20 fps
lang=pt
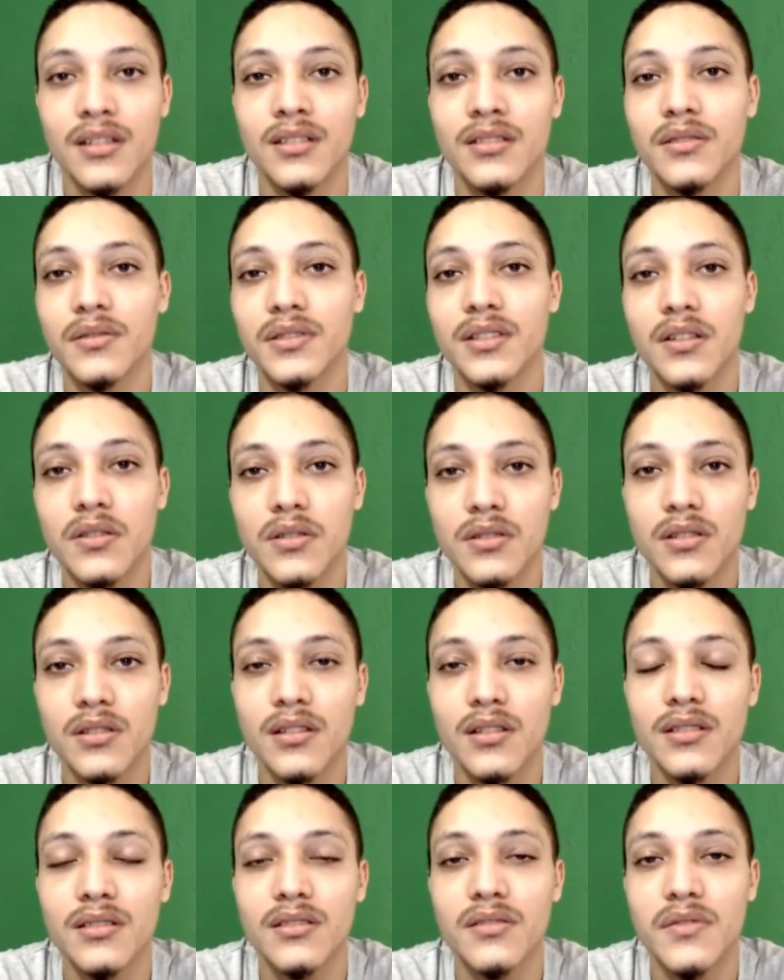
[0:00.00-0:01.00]
Se você
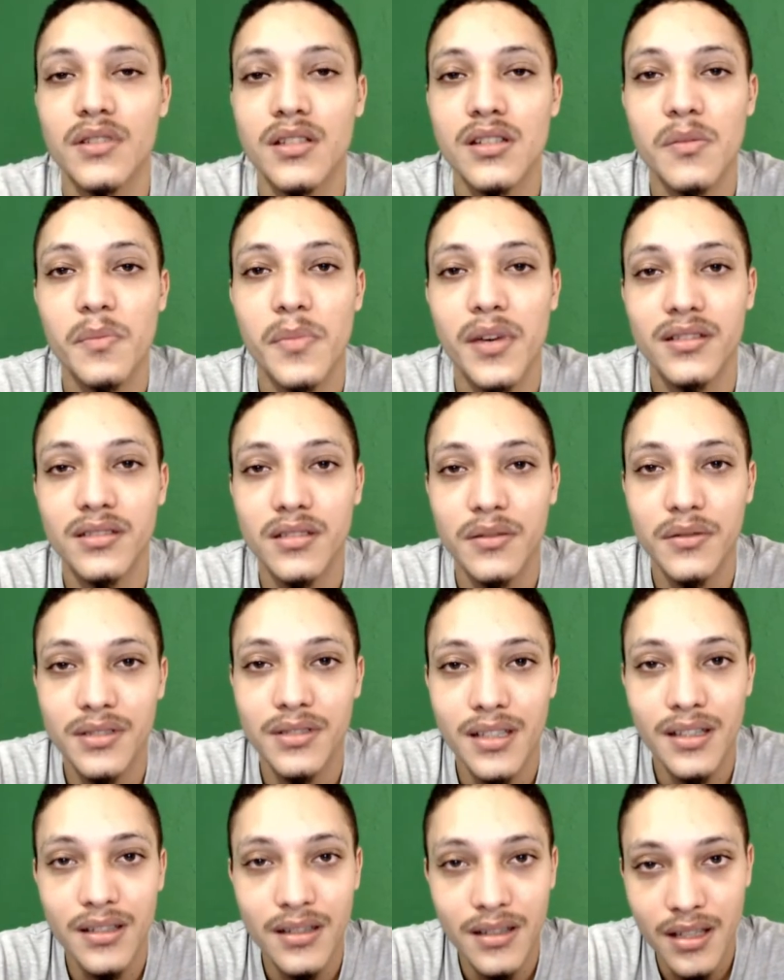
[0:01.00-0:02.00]
gostou desse vídeo, eu peço que
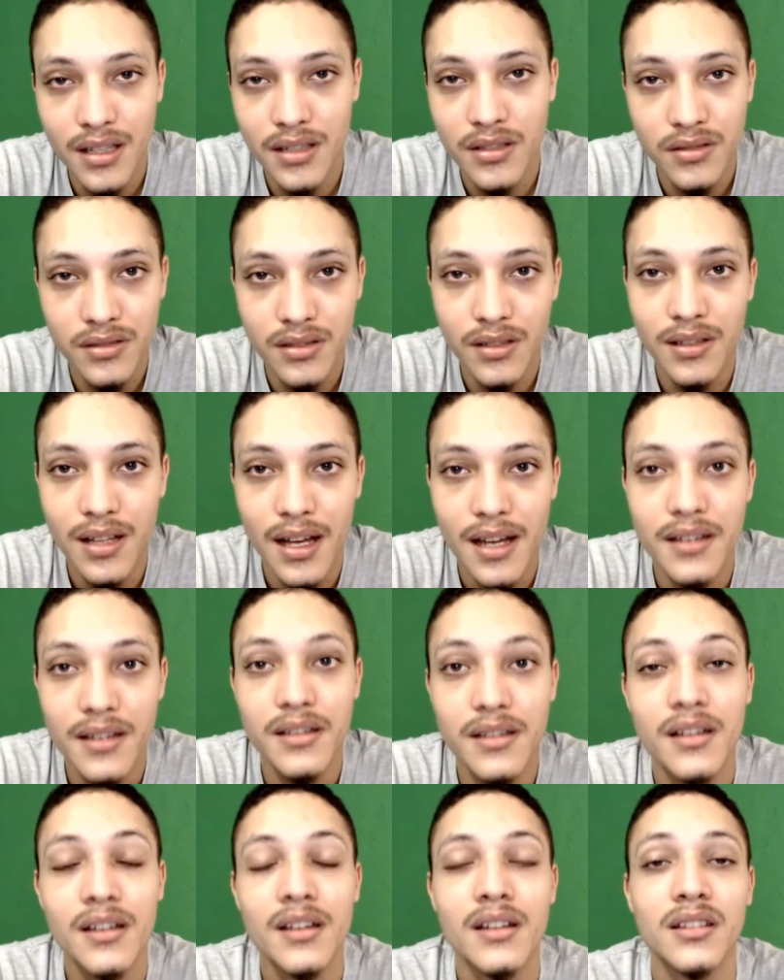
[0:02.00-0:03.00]
você deixe o seu
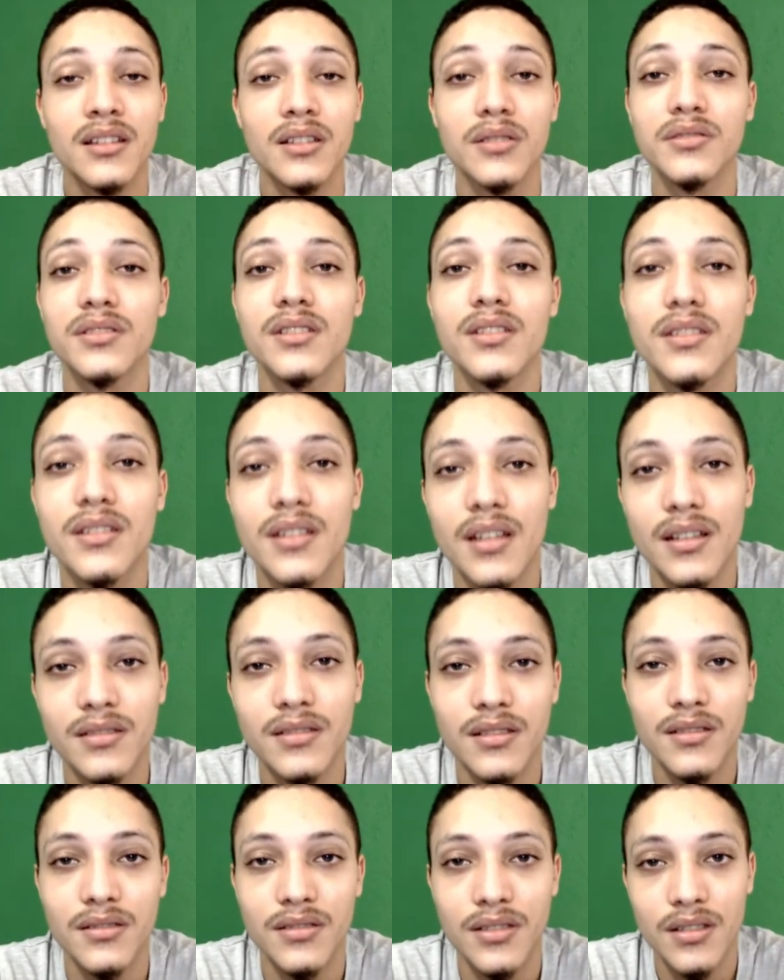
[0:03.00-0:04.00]
like, não se
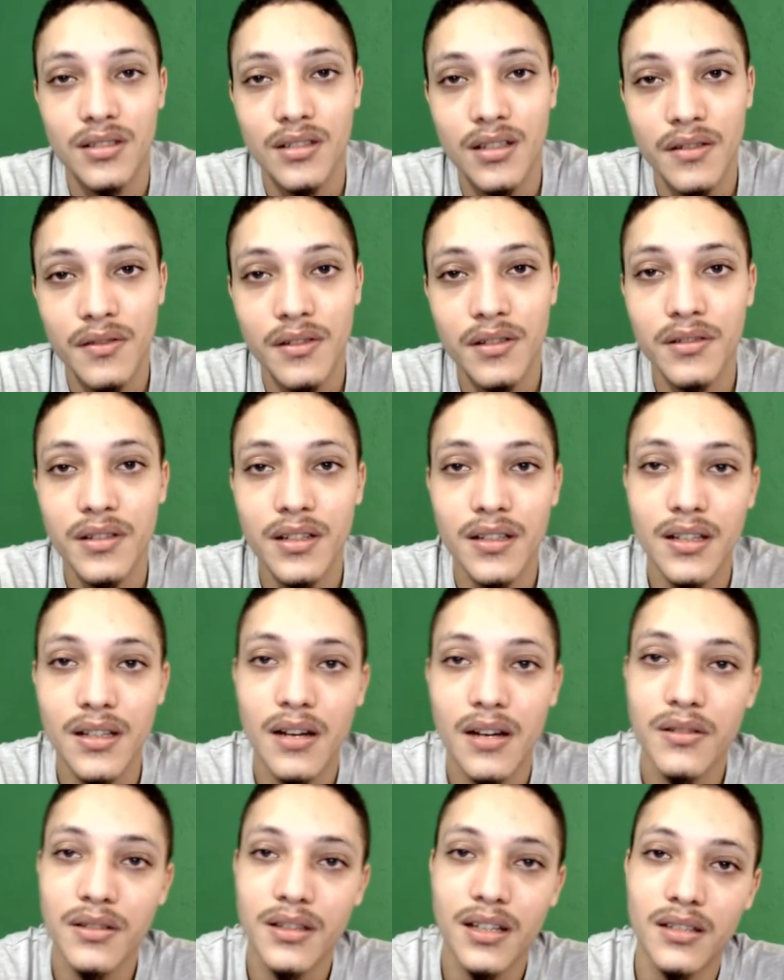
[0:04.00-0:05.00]
esqueça de se inscrever no
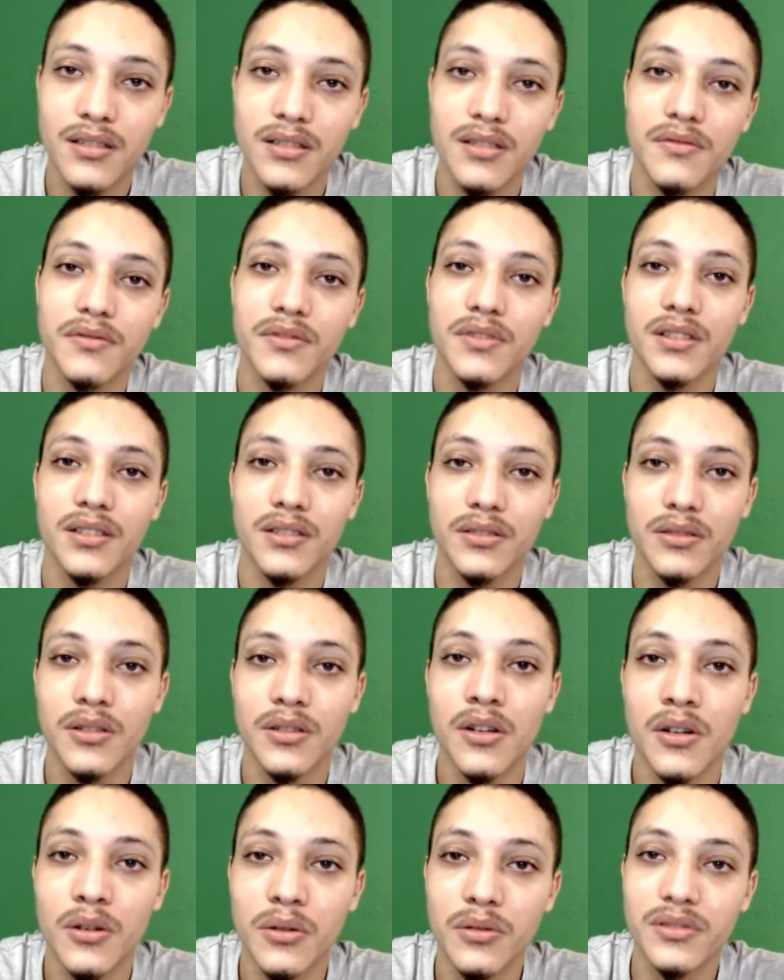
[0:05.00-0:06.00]
canal e estar tá
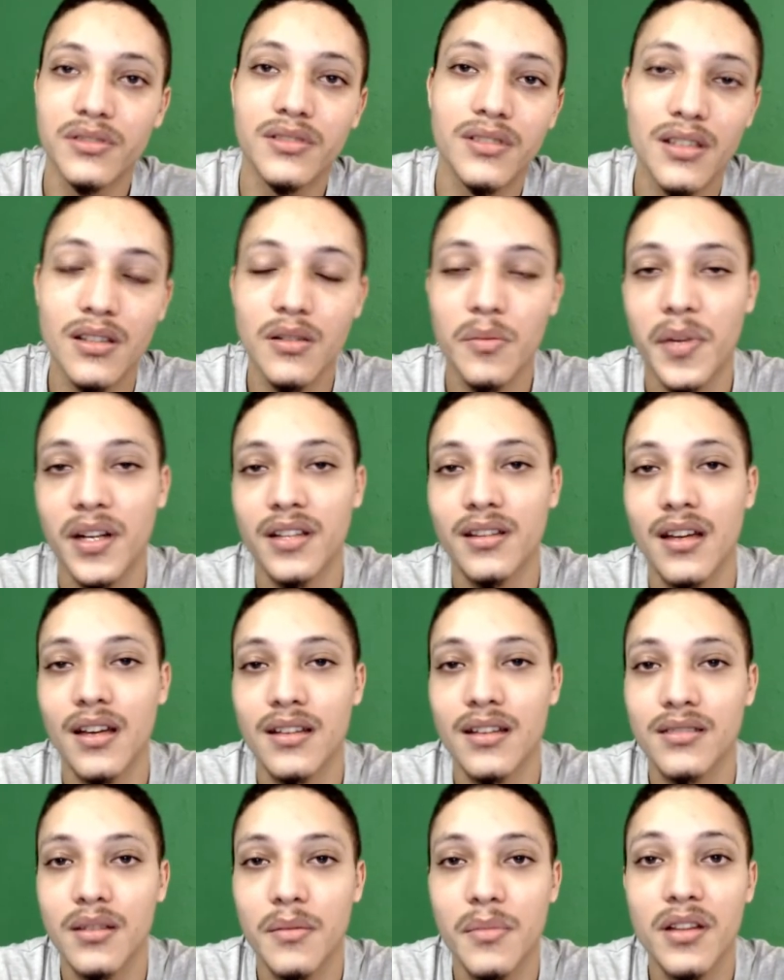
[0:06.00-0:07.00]
ativando o sino para estar
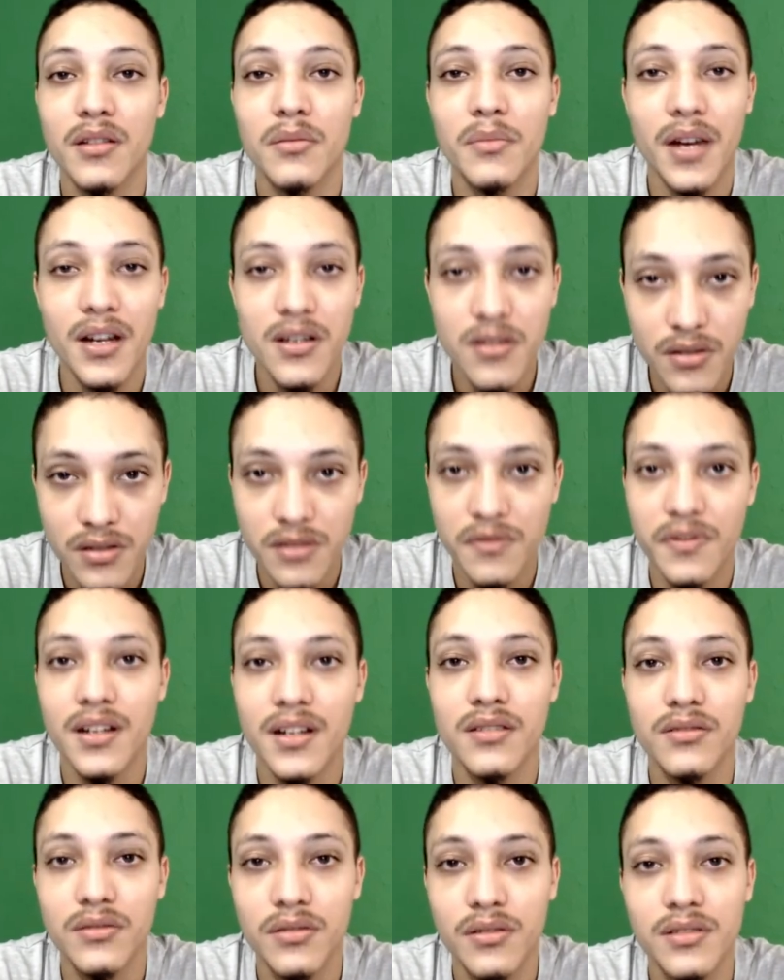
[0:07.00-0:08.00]
recebendo mais
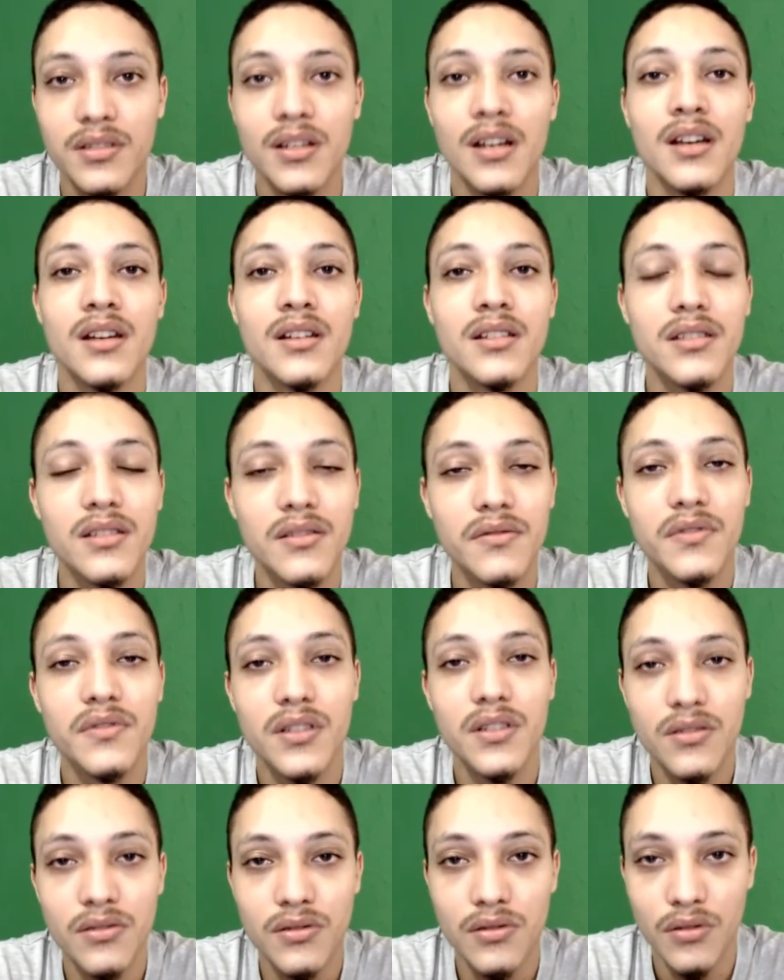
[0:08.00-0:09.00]
notificações de
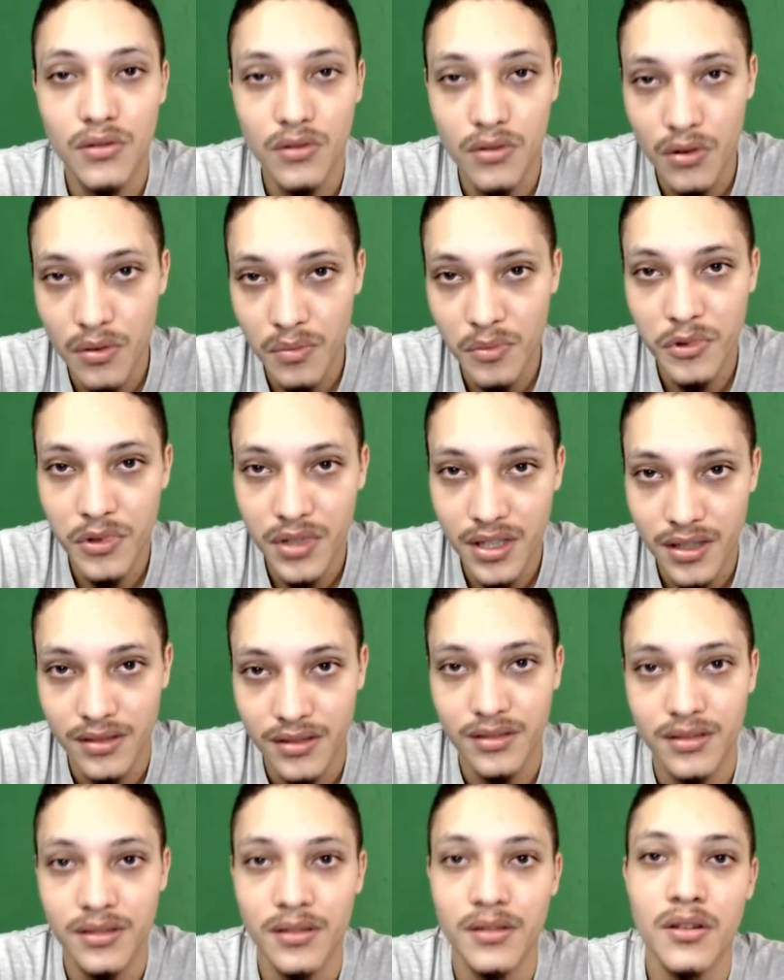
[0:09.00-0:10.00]
vídeos como
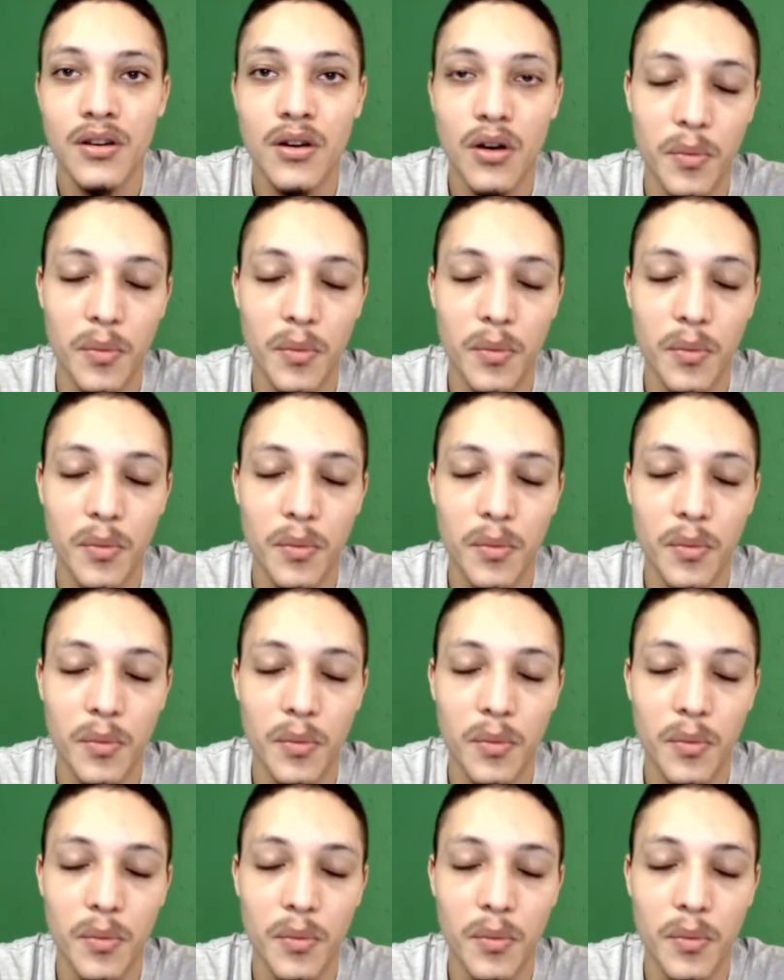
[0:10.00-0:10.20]
esse.